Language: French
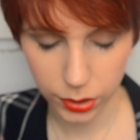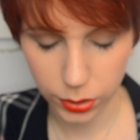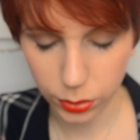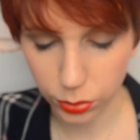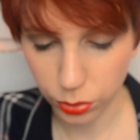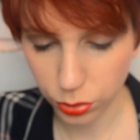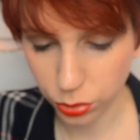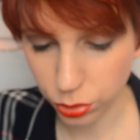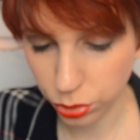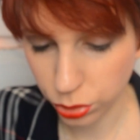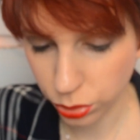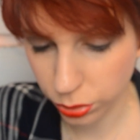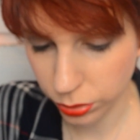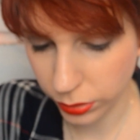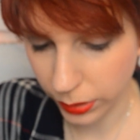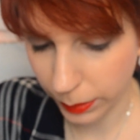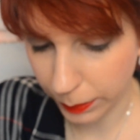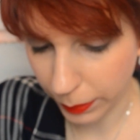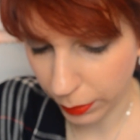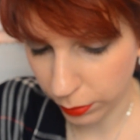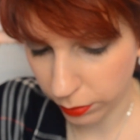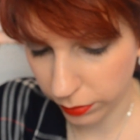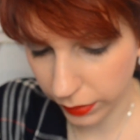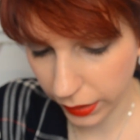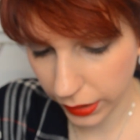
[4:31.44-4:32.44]
Donc je ne l'ai
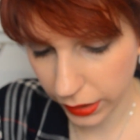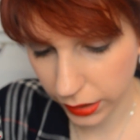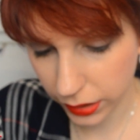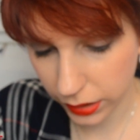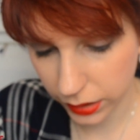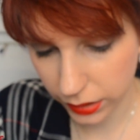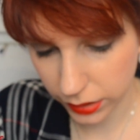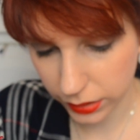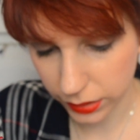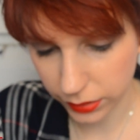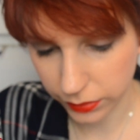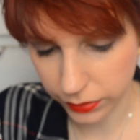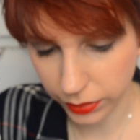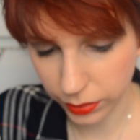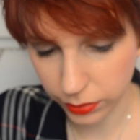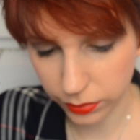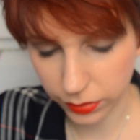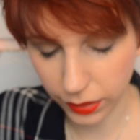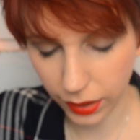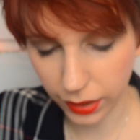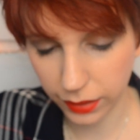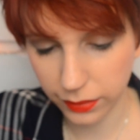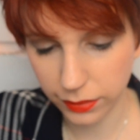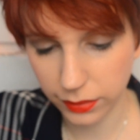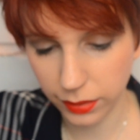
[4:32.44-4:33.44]
pas ouvert, on va
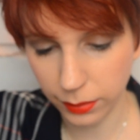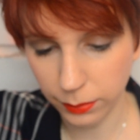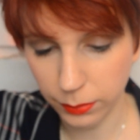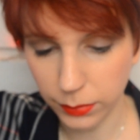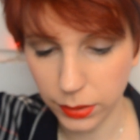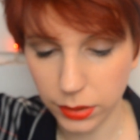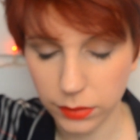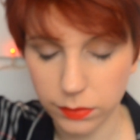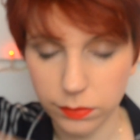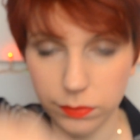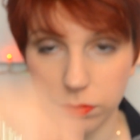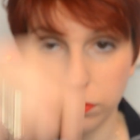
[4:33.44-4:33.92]
l'ouvrir ensemble